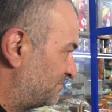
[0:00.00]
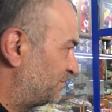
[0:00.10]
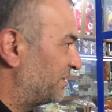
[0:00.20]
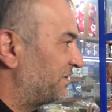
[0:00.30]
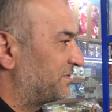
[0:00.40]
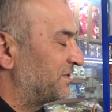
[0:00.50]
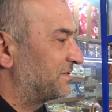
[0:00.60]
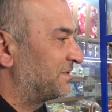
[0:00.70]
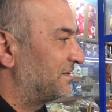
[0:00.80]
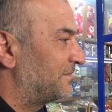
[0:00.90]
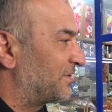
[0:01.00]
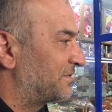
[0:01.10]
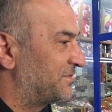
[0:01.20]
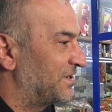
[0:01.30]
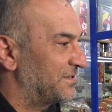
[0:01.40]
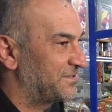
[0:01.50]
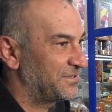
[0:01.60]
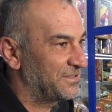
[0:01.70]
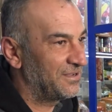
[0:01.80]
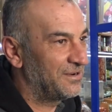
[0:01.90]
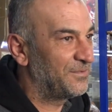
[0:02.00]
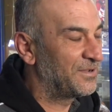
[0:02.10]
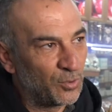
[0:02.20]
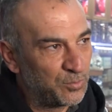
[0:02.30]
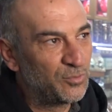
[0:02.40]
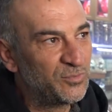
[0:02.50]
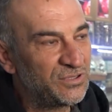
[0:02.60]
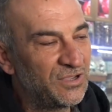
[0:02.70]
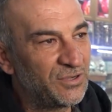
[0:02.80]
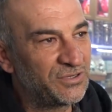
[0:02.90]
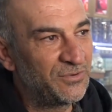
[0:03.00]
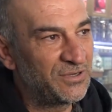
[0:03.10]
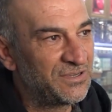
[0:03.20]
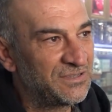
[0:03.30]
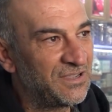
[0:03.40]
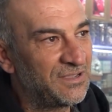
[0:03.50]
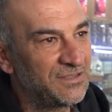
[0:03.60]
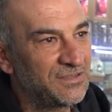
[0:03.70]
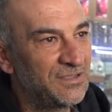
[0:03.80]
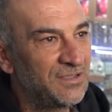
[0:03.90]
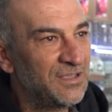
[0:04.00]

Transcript: Peynir çeşitlerine bak. Çerez çeşitlerine bak. Toplumumuz yavaş yavaş sadece